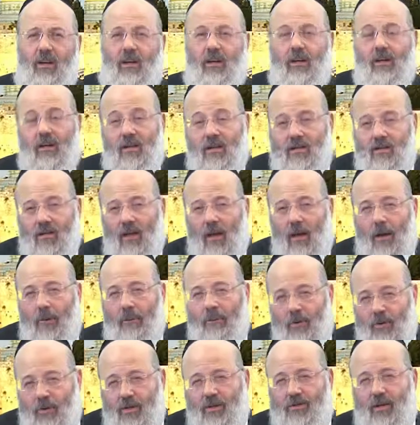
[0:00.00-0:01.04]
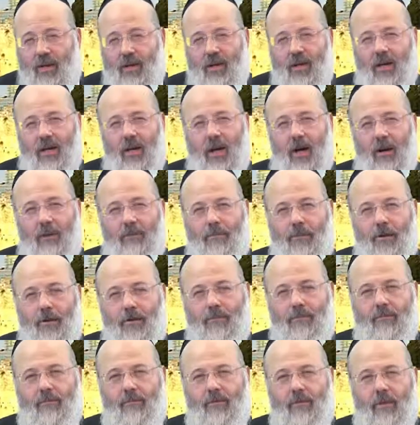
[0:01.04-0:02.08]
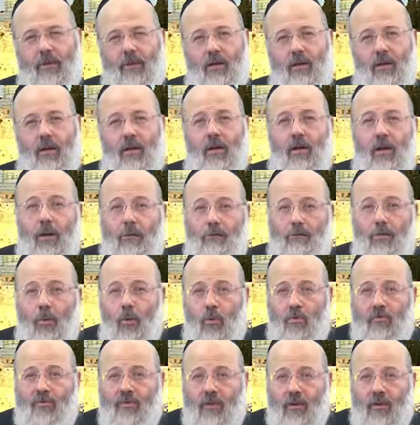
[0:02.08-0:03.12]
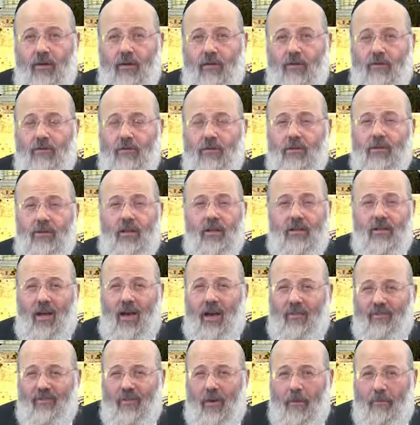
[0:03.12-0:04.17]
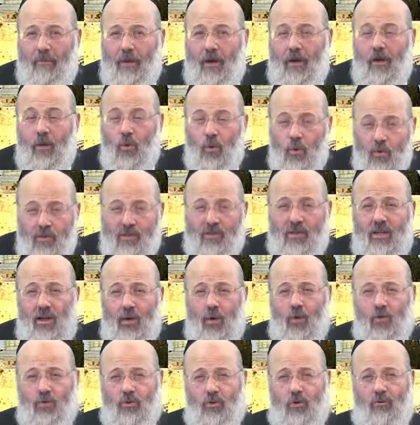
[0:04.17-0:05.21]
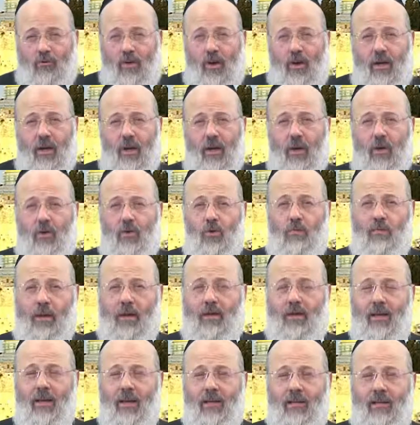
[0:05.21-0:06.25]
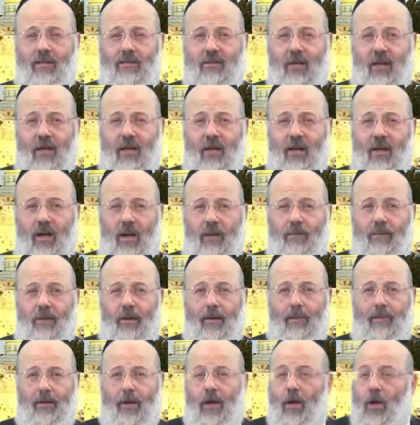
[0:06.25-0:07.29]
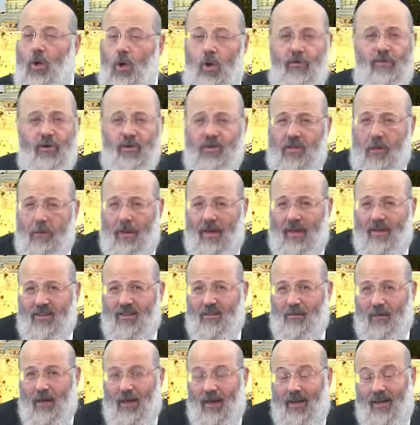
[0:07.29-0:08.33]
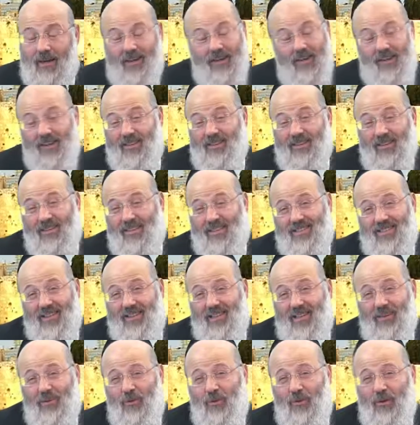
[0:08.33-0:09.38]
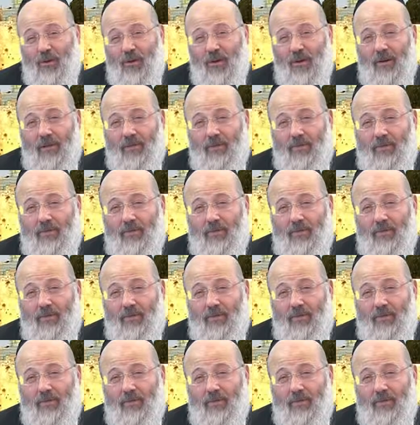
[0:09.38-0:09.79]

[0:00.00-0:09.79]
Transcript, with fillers: Il était un peu désagréable. Et les pauvres qui était affamé, aussi le recevait d'une manière désagréable. Il ne le faisait pas exprès, c'était sa nature.